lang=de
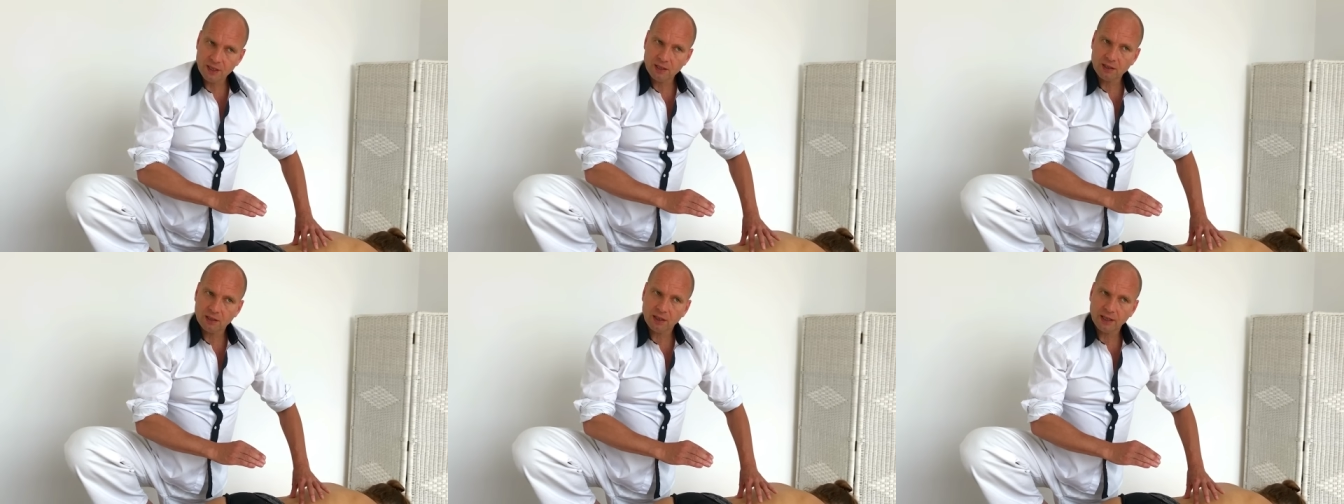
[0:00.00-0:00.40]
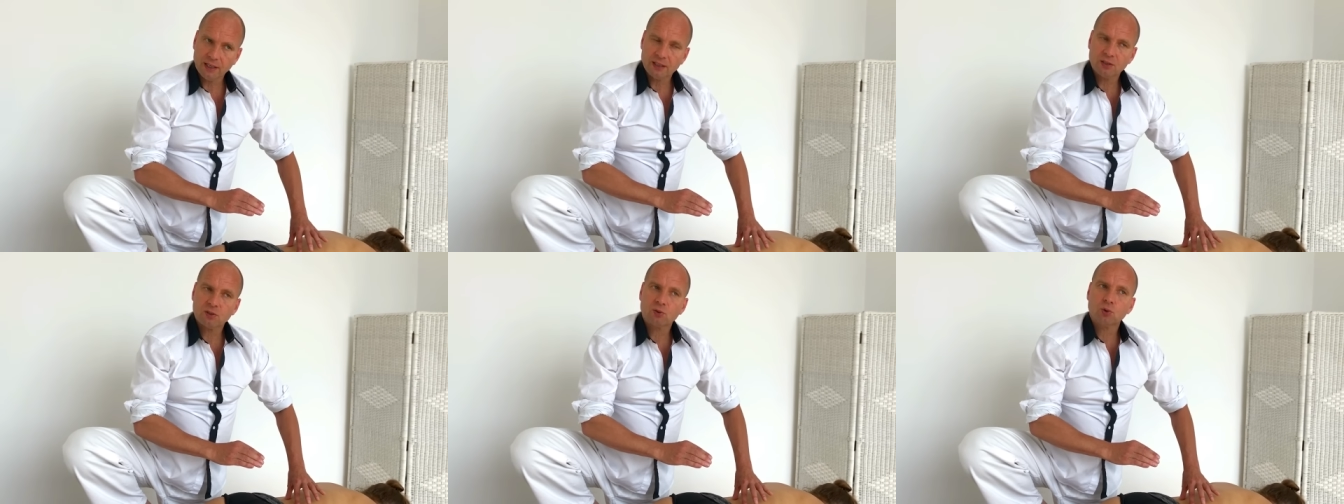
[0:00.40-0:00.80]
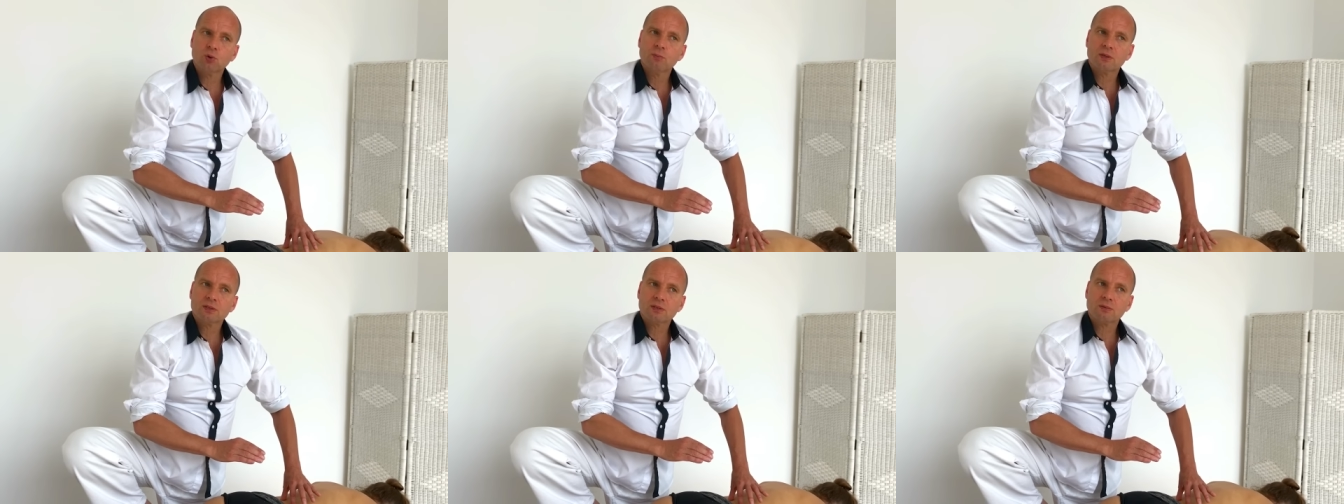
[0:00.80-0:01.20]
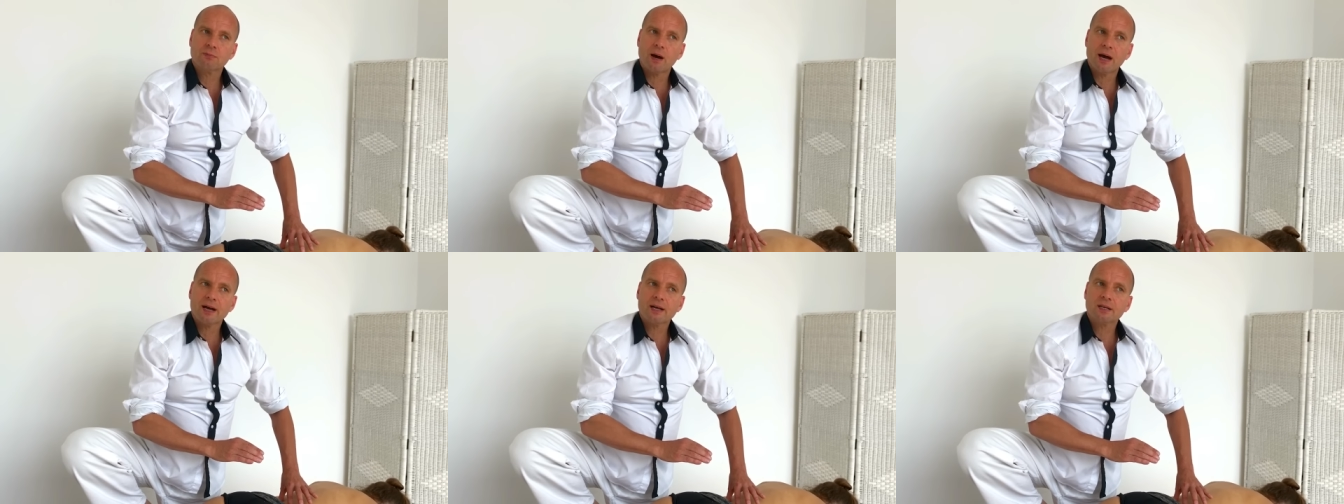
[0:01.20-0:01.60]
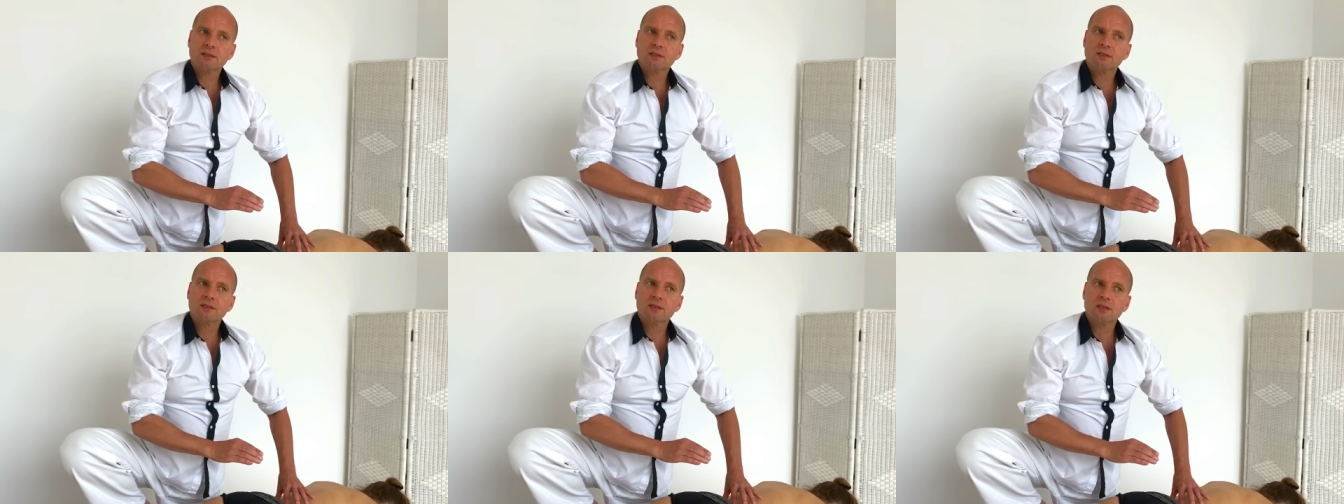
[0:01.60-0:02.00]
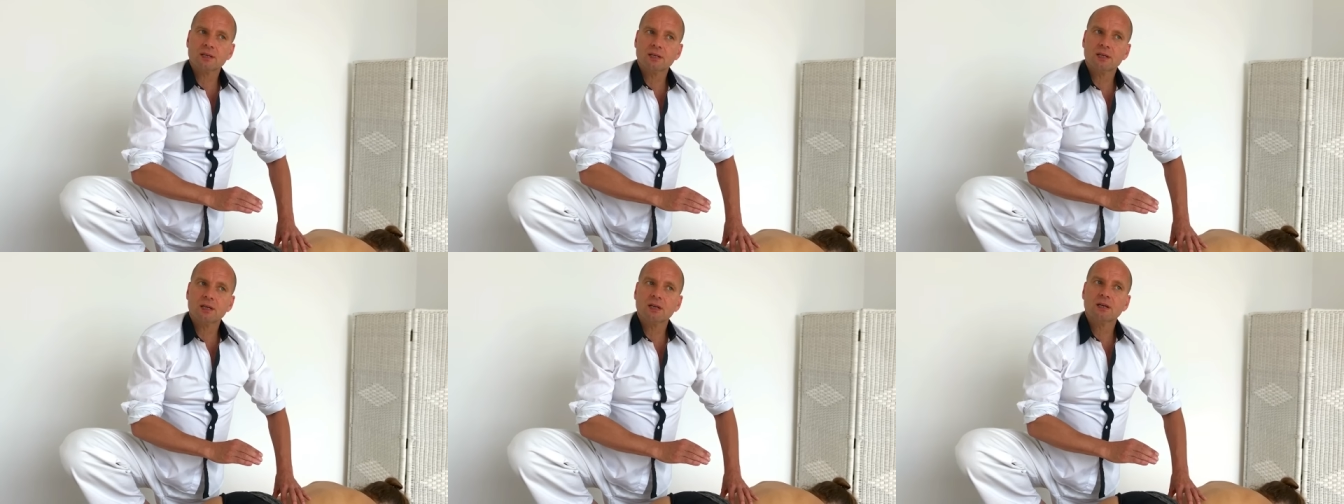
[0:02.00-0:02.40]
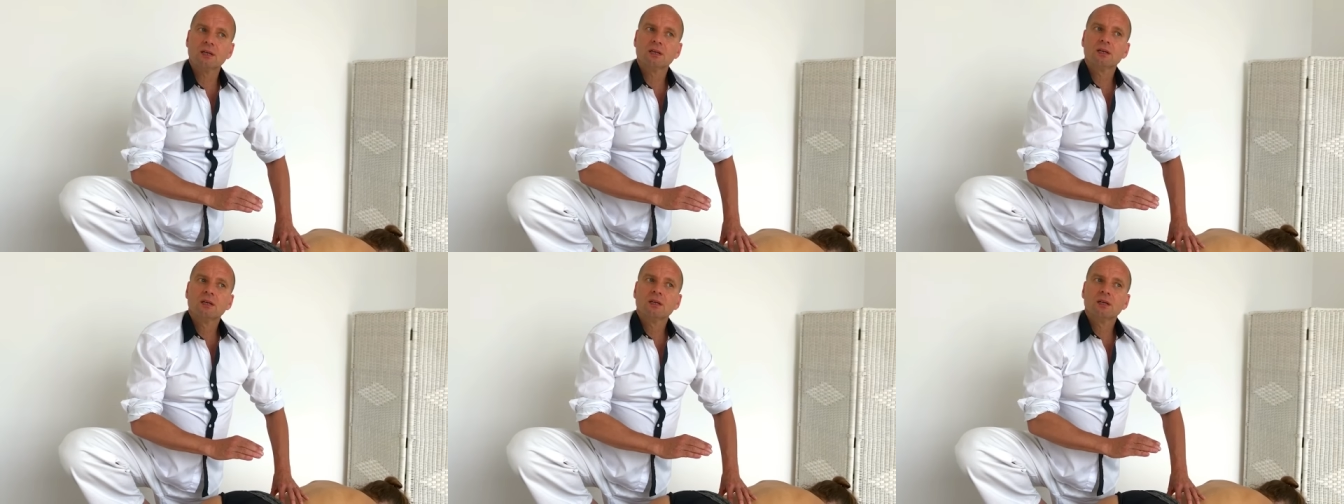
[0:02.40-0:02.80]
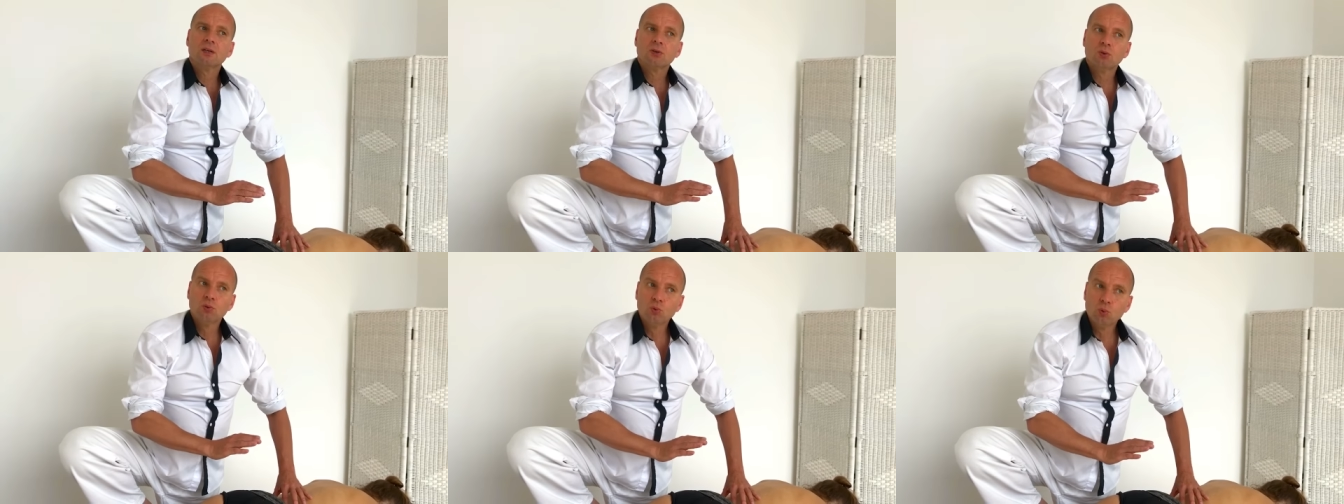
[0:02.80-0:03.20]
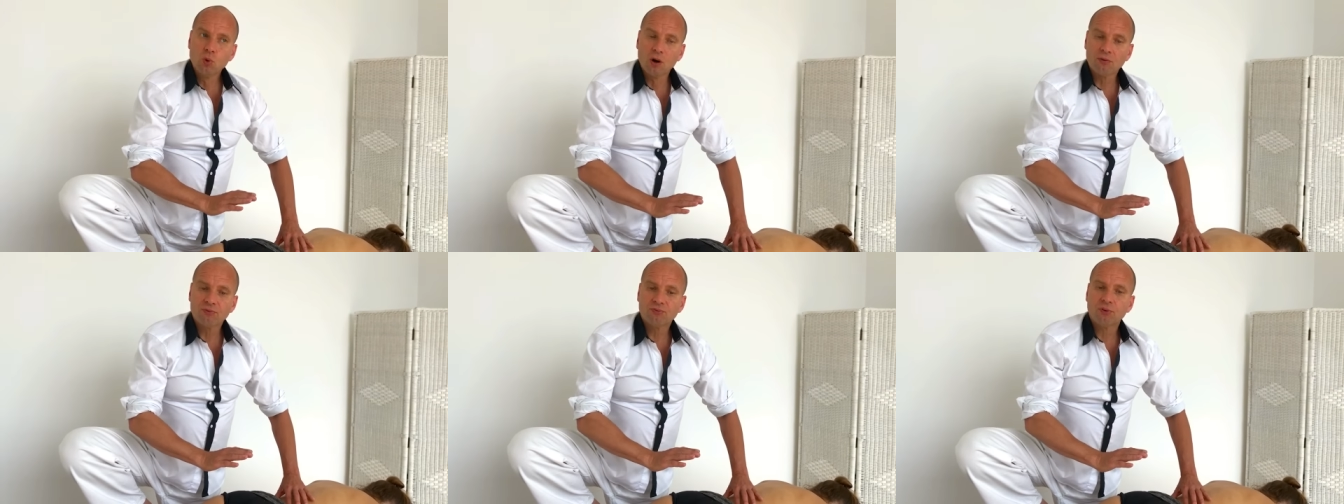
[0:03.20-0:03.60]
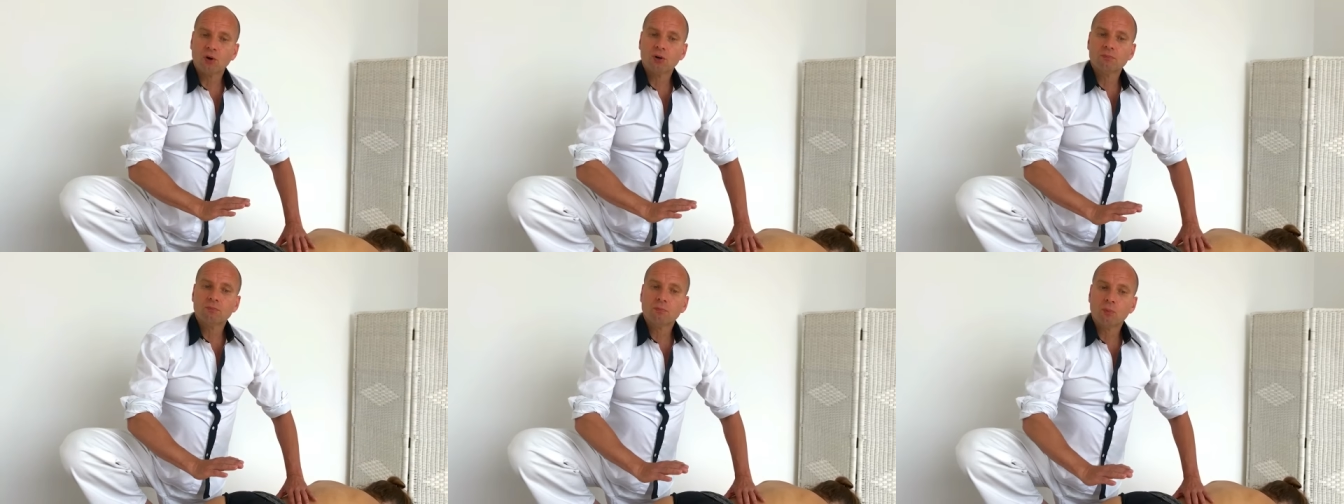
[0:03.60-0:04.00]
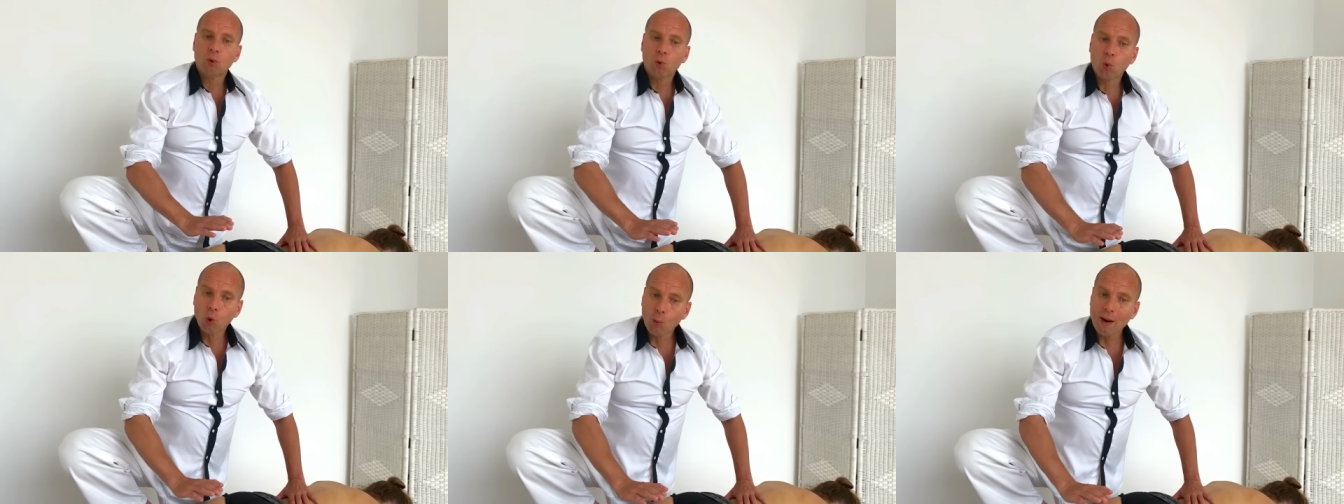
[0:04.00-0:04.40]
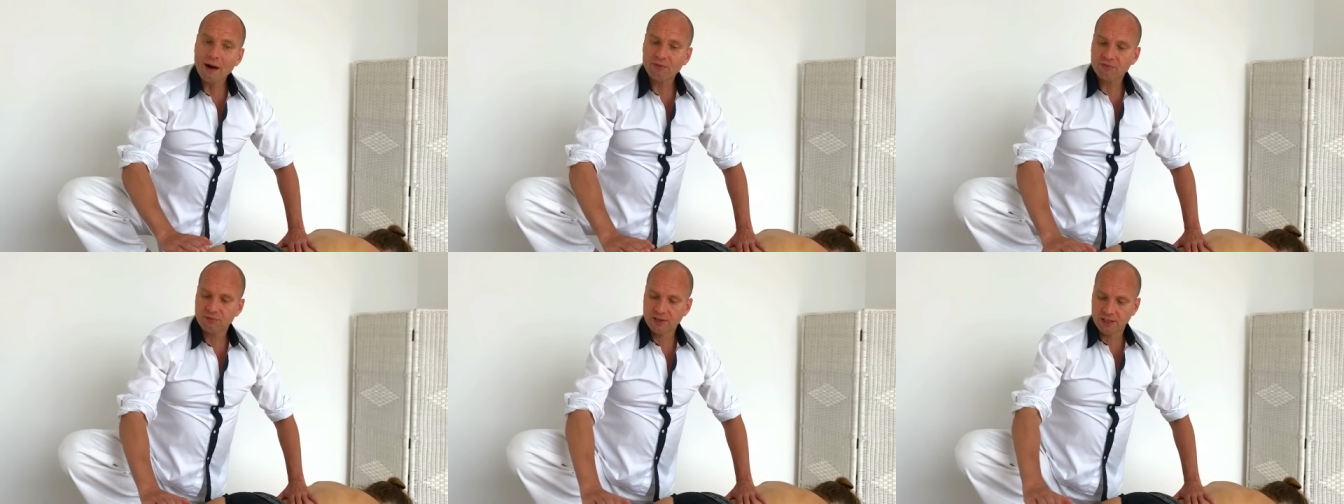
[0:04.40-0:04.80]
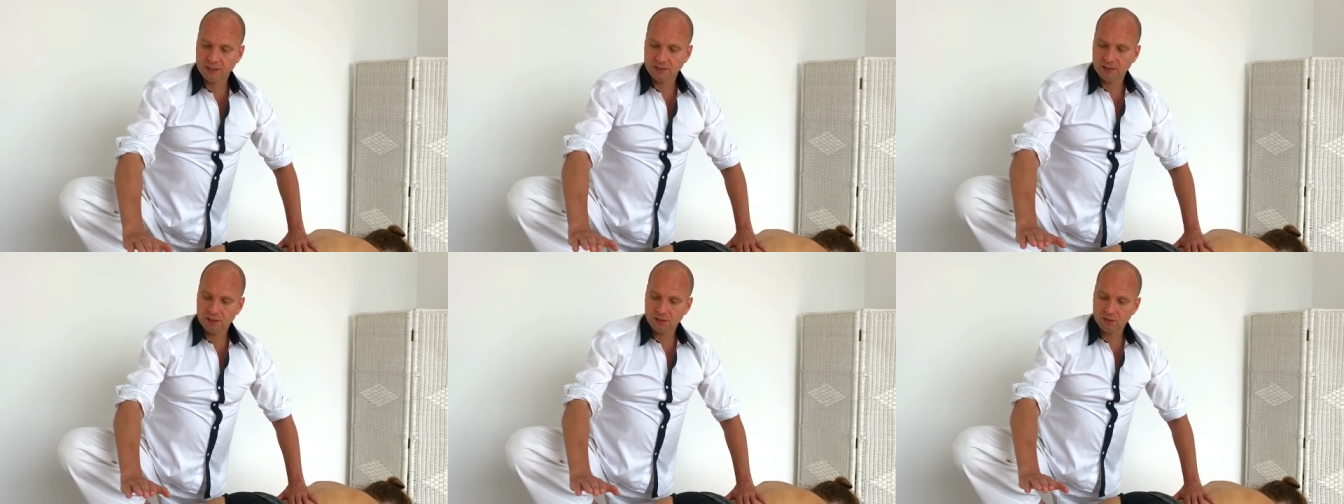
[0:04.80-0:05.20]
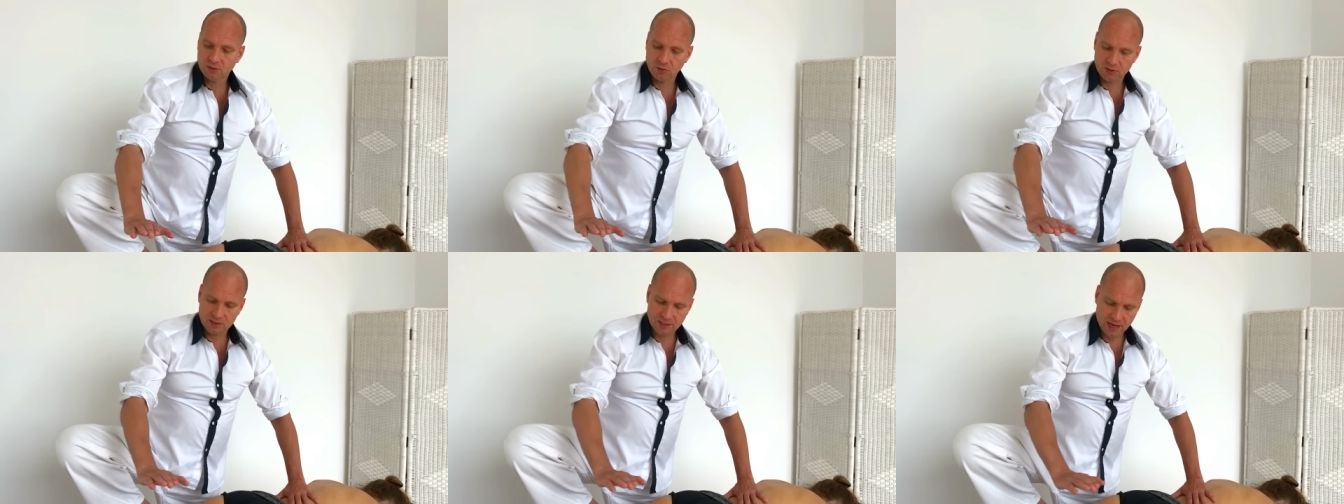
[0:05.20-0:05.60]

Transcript: bevor ich jetzt gleich zum Fuß auch wirklich komme. Ne, solange